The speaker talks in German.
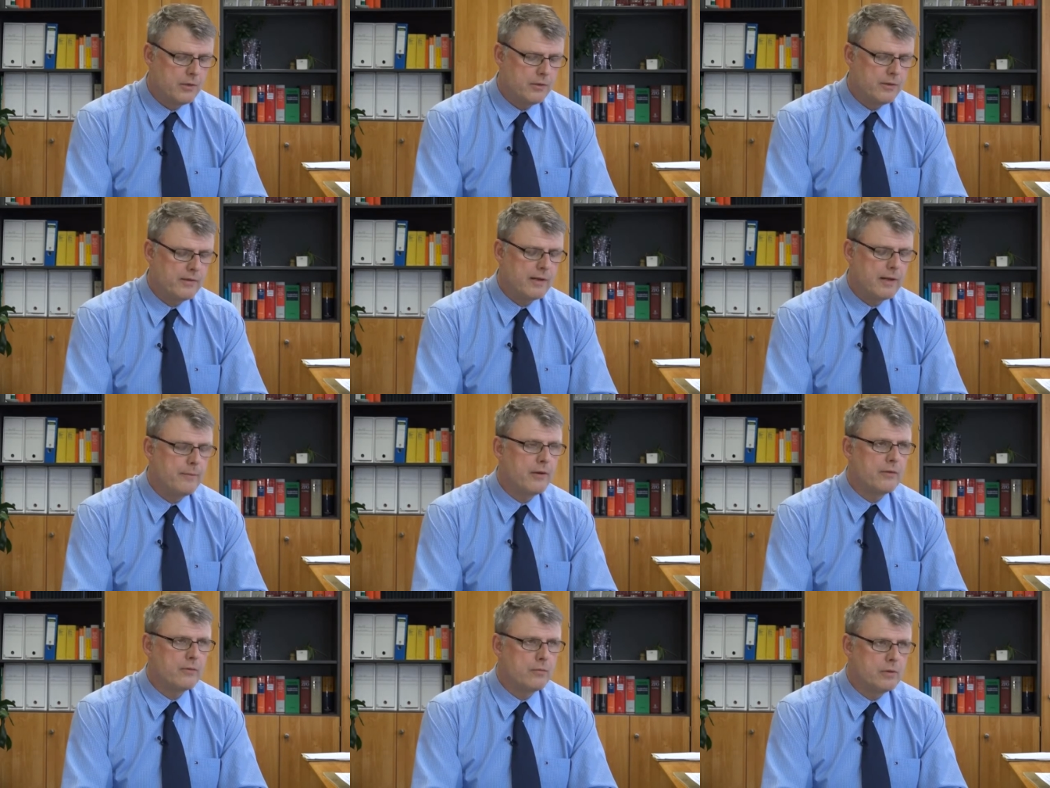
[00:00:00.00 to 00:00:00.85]
Und deshalb
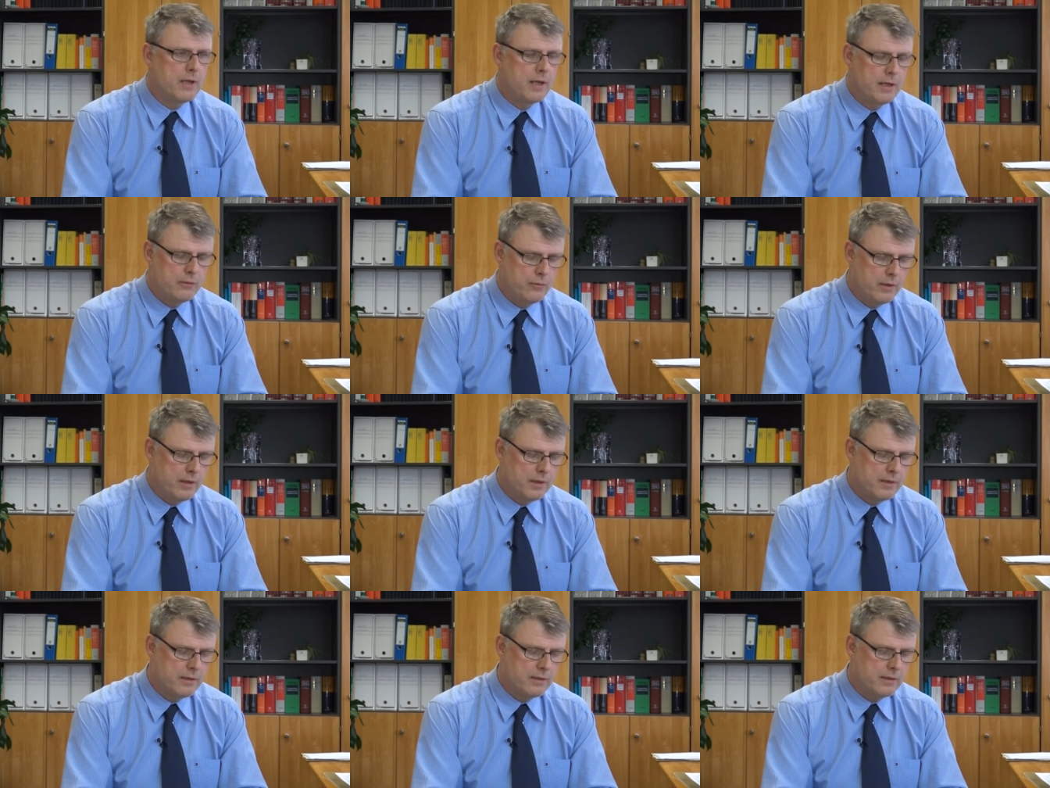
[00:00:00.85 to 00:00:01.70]
versucht er
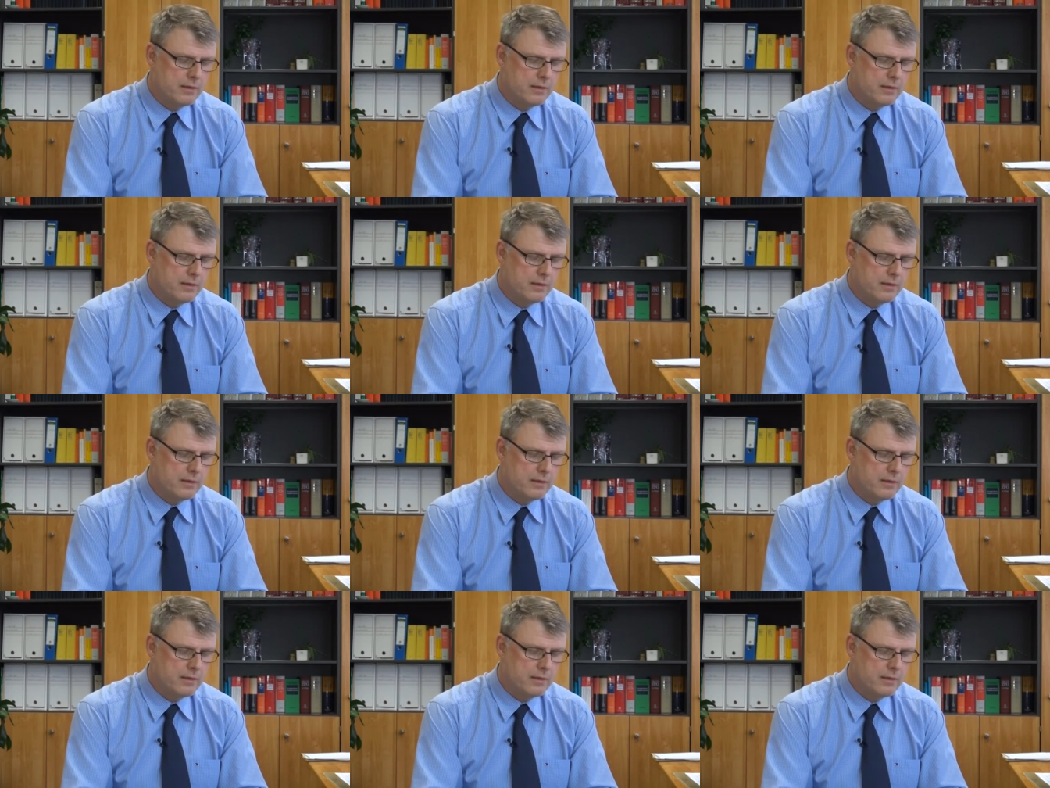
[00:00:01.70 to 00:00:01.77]
natürlich,